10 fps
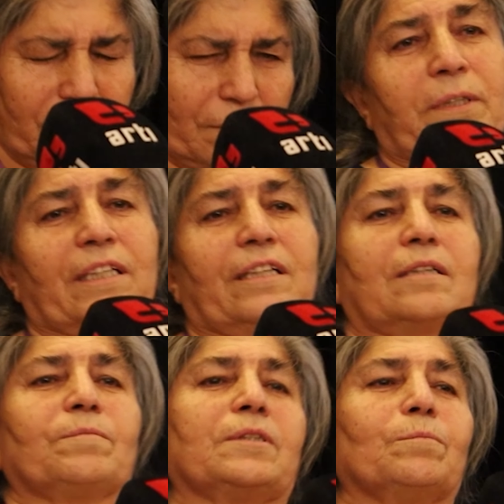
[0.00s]

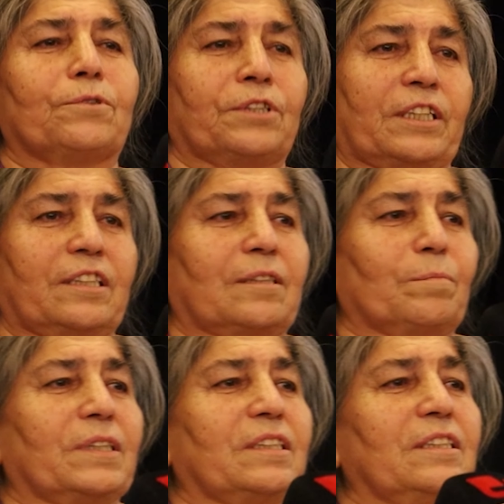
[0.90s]
Emeklerimizin boşa
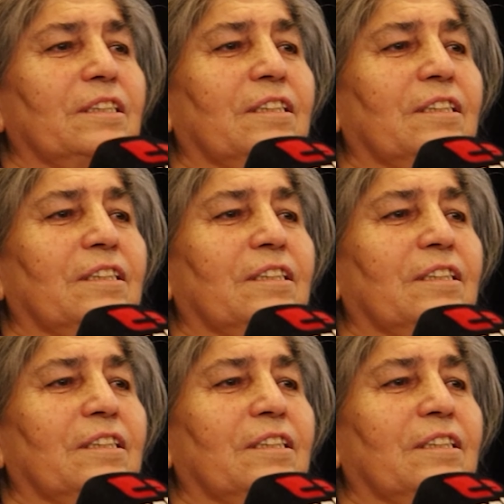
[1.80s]
gitmediğini